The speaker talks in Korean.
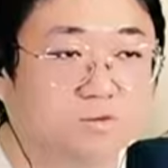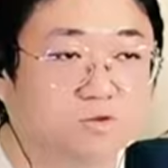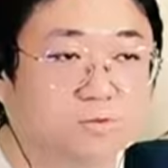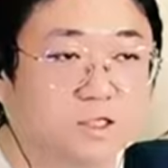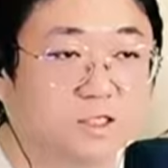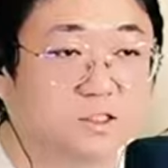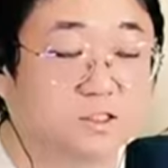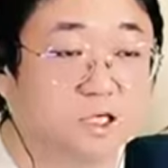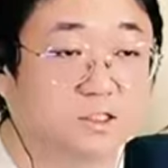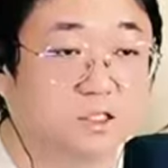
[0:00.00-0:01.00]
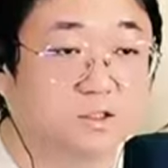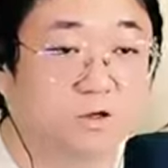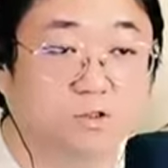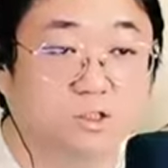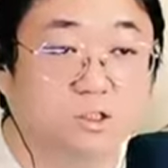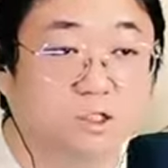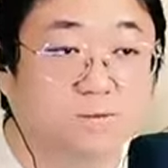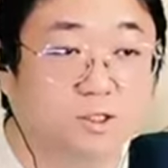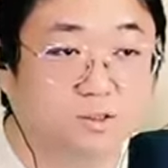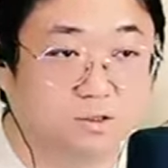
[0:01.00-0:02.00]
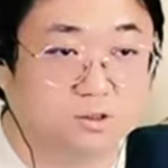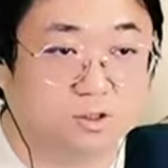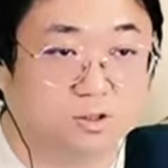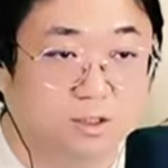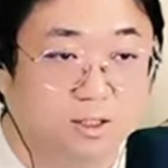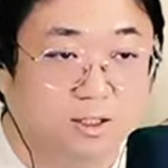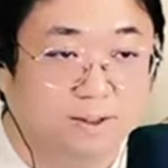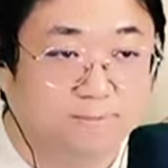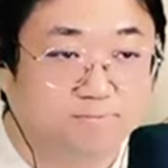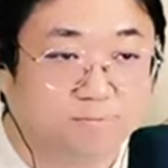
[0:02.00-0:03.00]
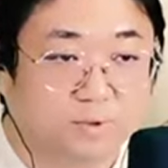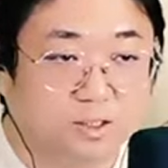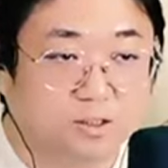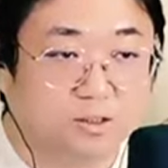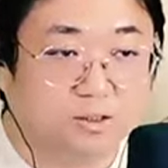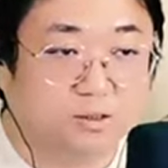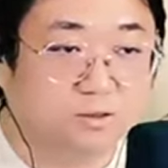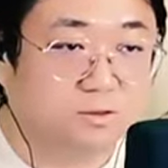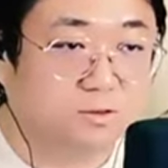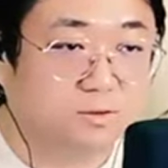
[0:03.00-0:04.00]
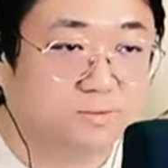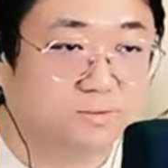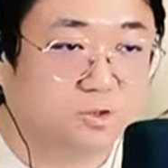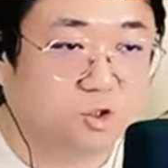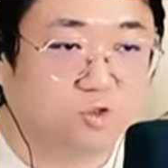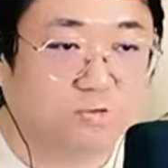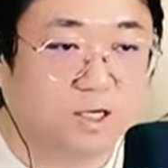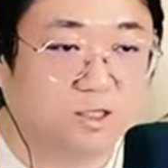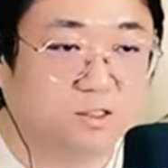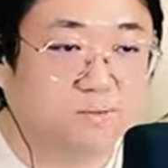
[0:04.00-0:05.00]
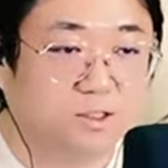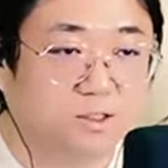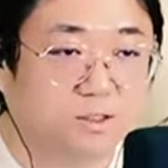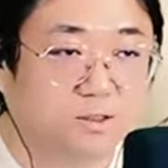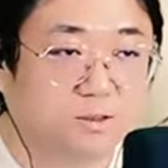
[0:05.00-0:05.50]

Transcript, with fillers: 무슨 말인지 알겠지? 자, 이제 여, 이 기믹 그저 이 철조망 기믹